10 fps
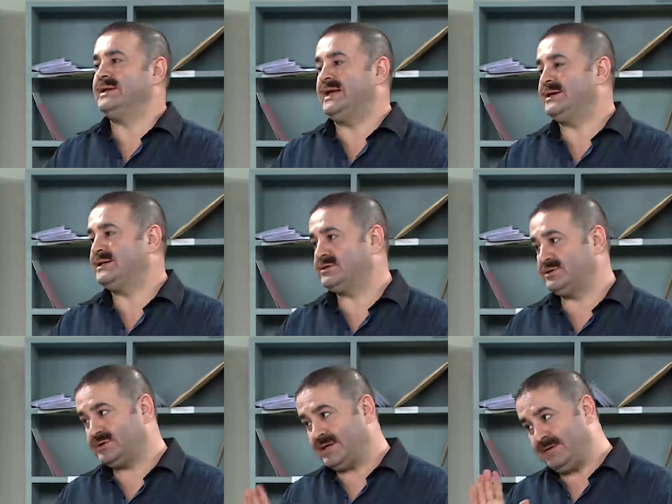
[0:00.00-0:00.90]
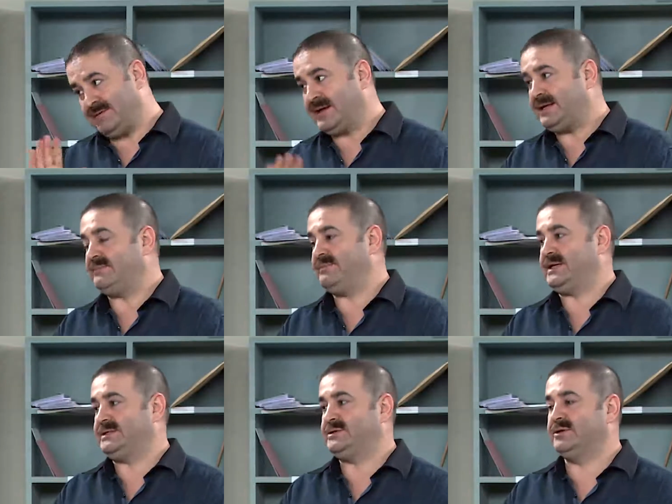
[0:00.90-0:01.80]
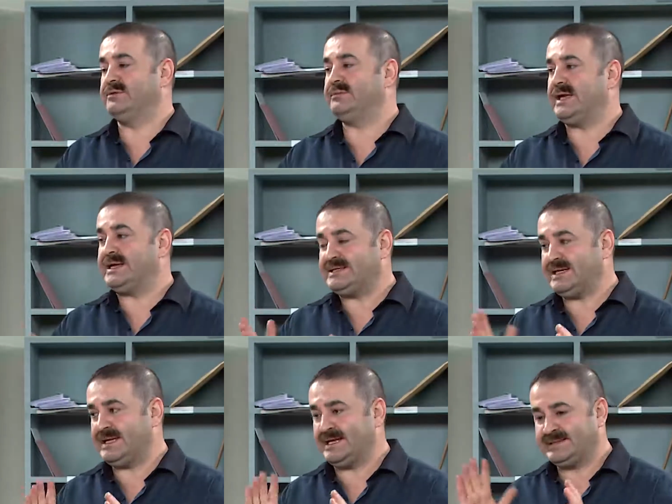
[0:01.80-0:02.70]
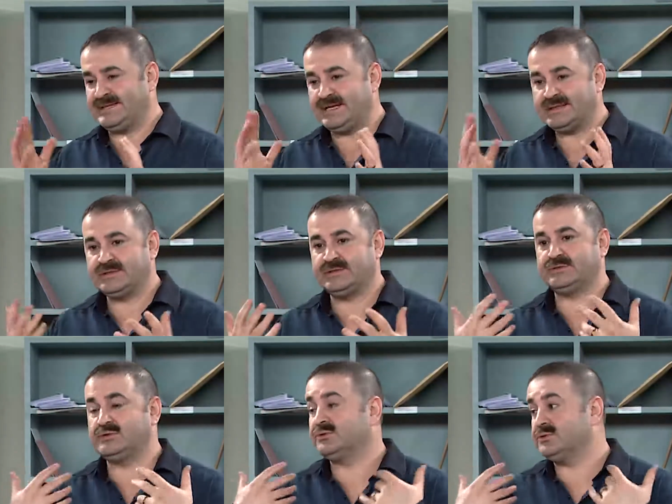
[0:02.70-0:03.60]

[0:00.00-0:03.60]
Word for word: Yalnız şunu ifade etmek istiyorum. Gerçekten sanatçılık çok